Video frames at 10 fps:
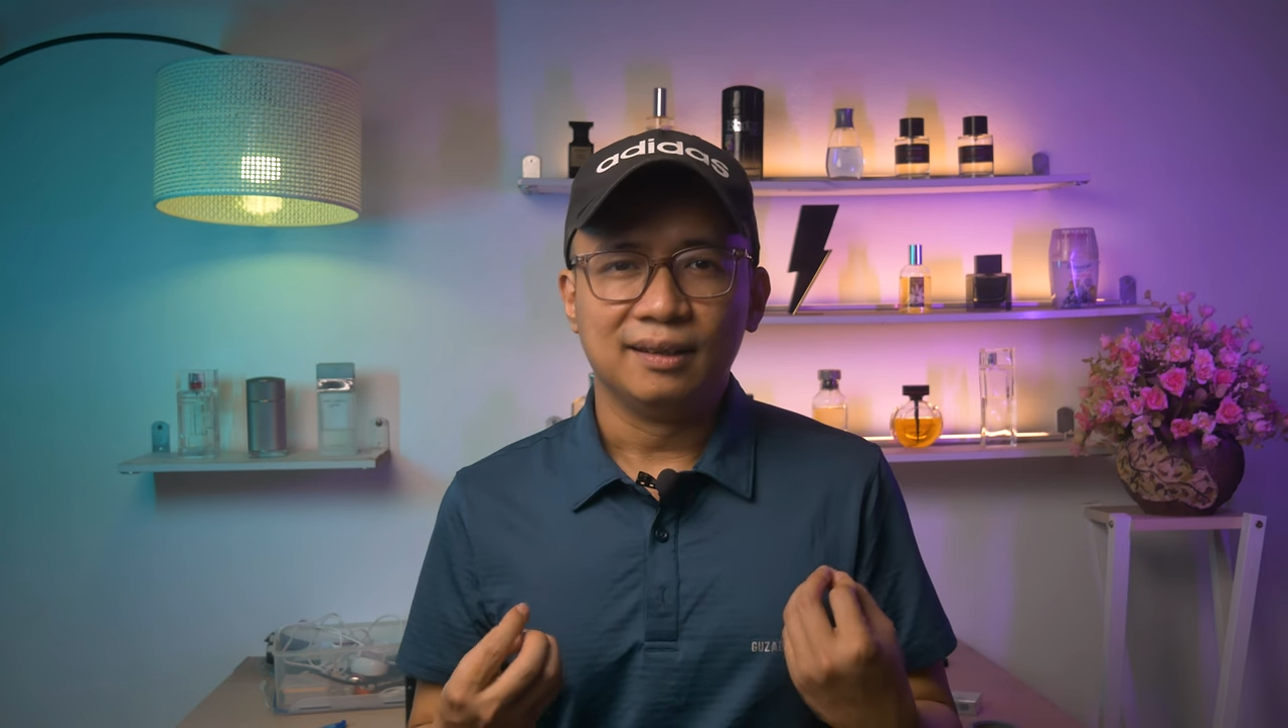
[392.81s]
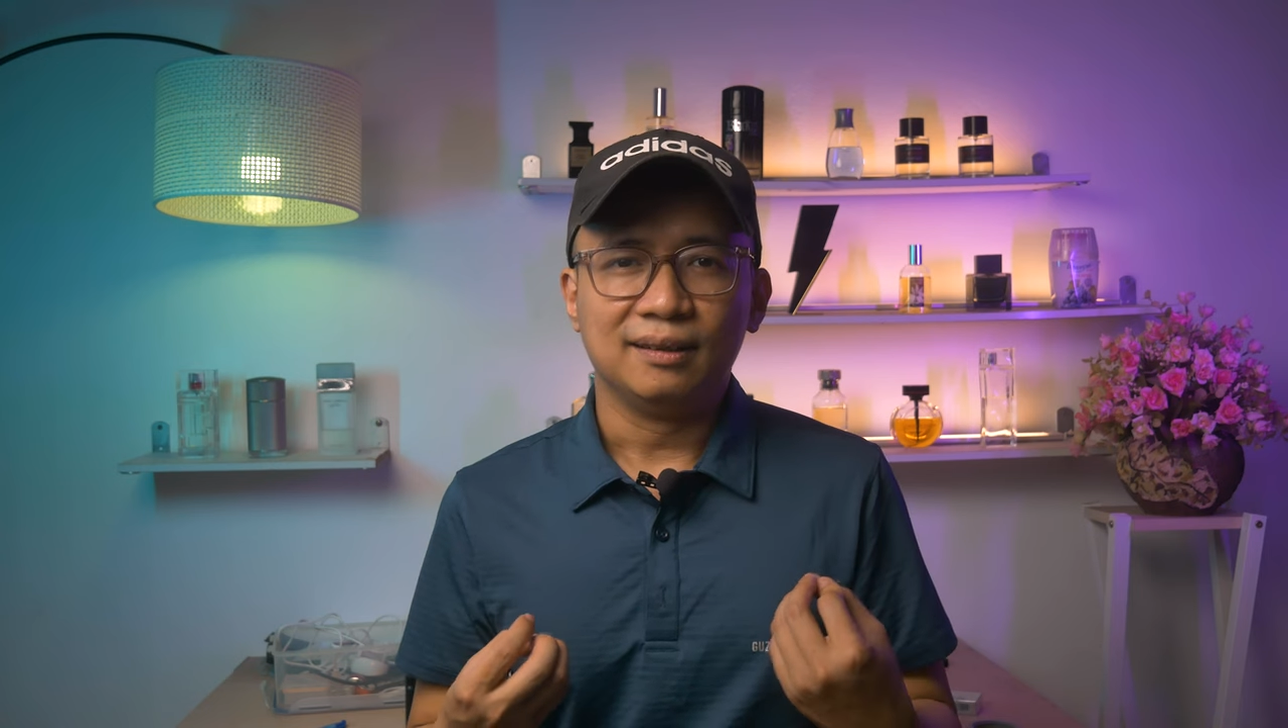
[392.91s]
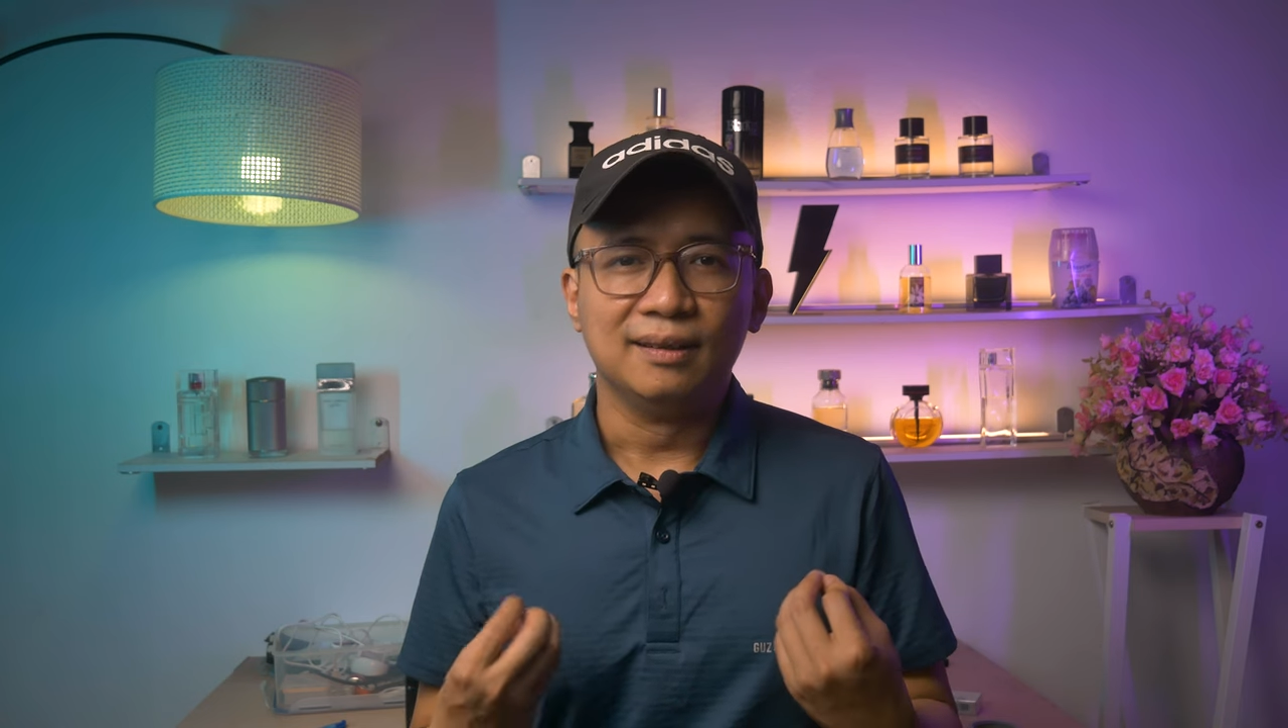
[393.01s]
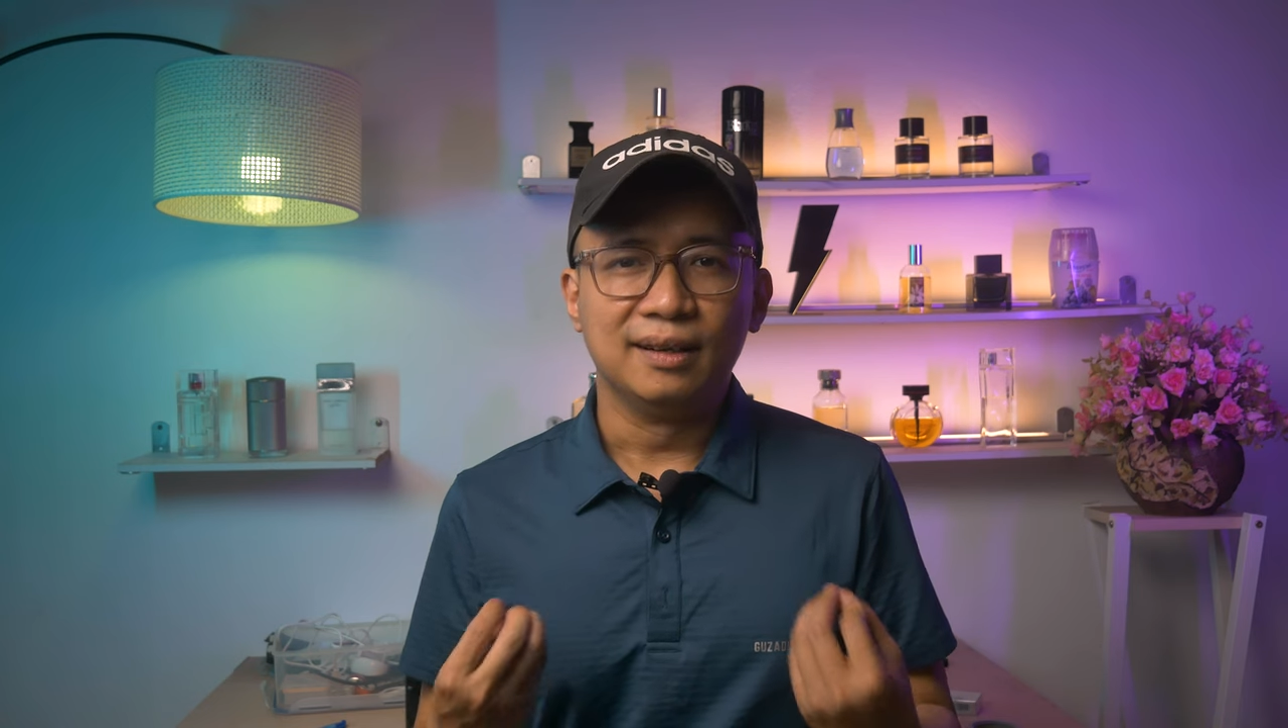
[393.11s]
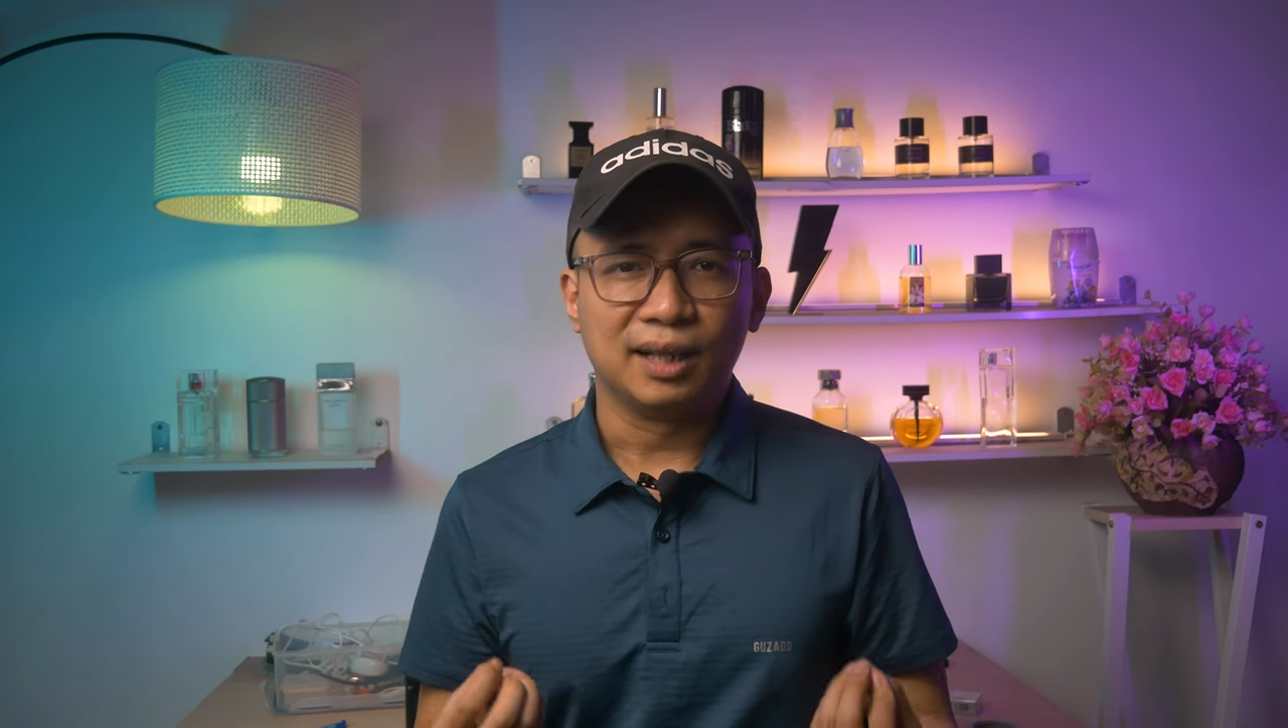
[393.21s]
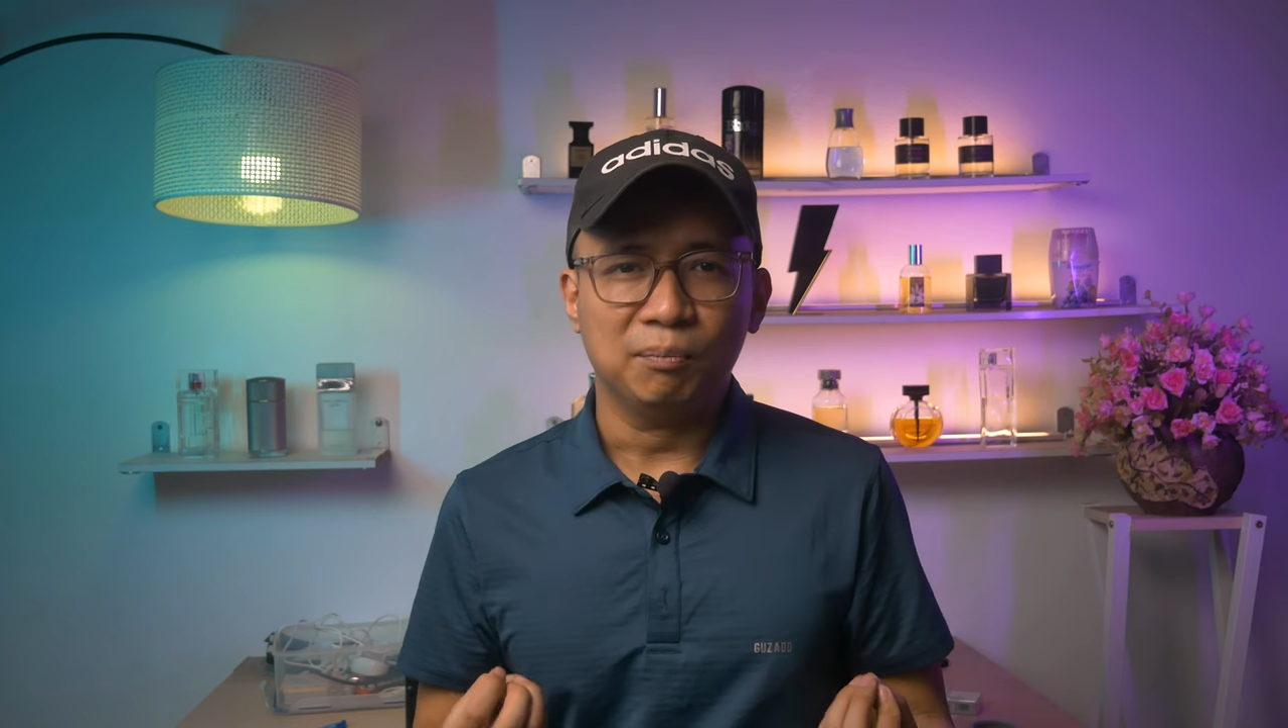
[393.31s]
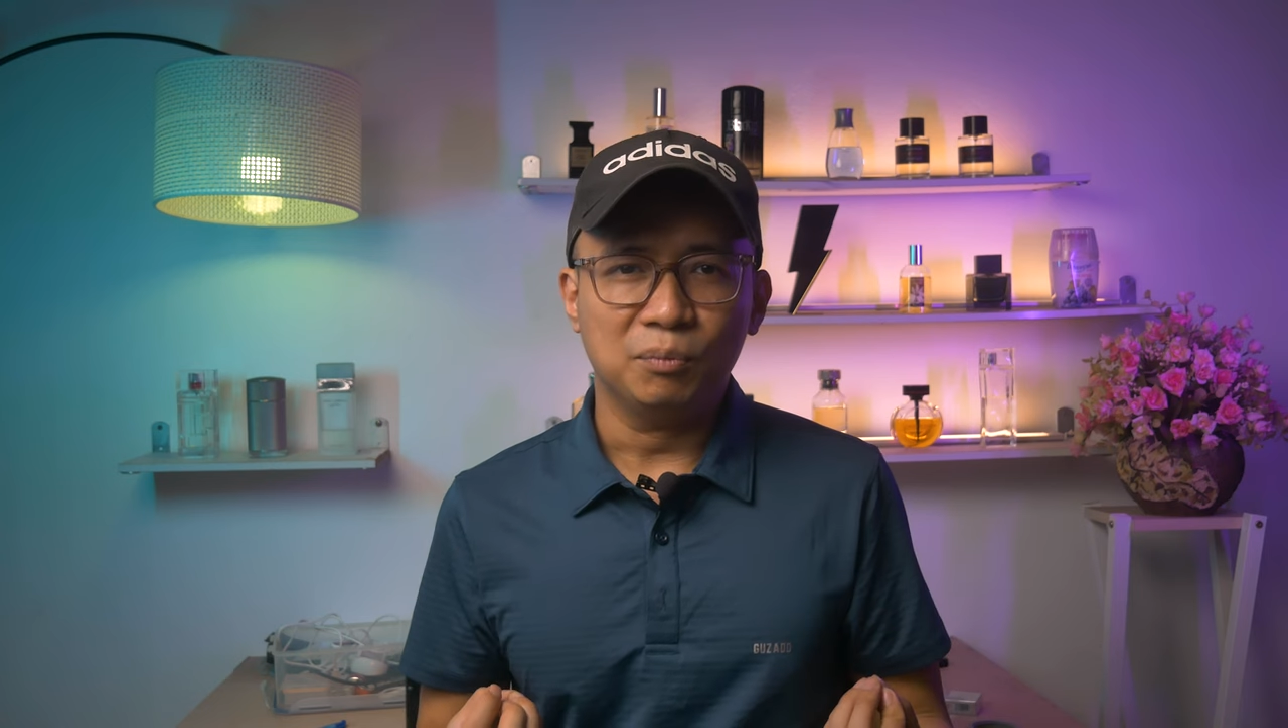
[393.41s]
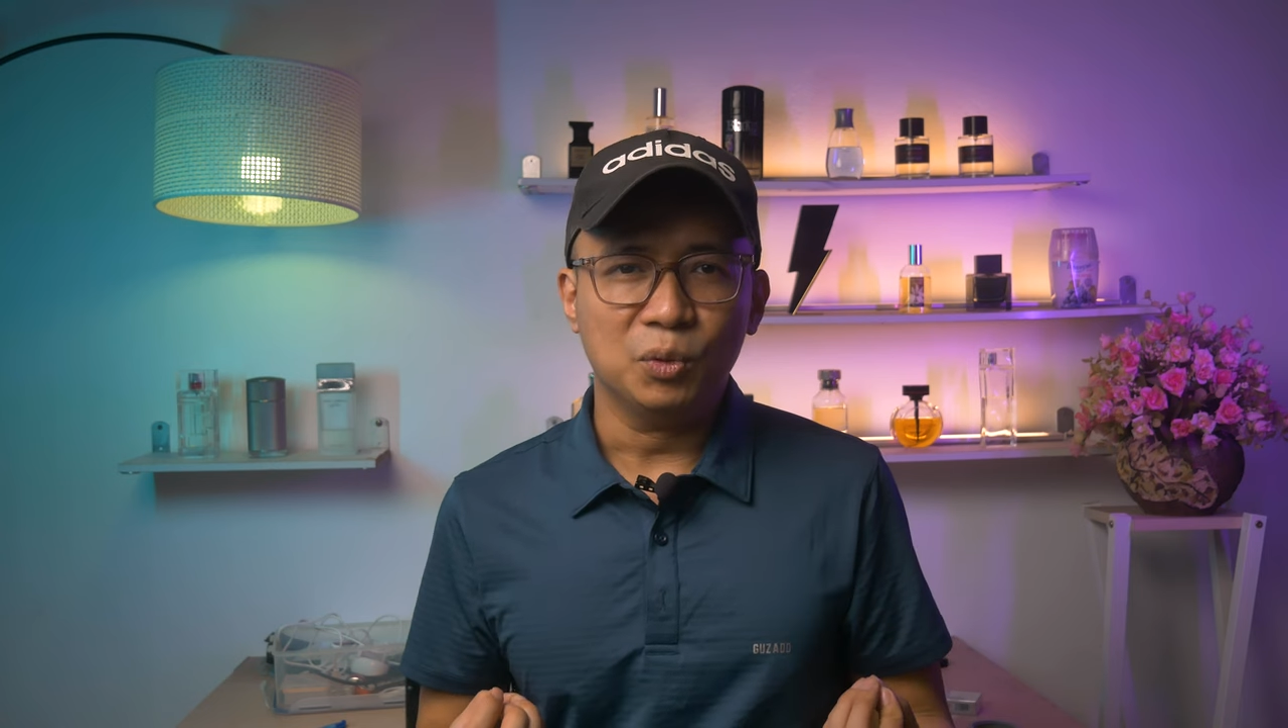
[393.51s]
người thẩm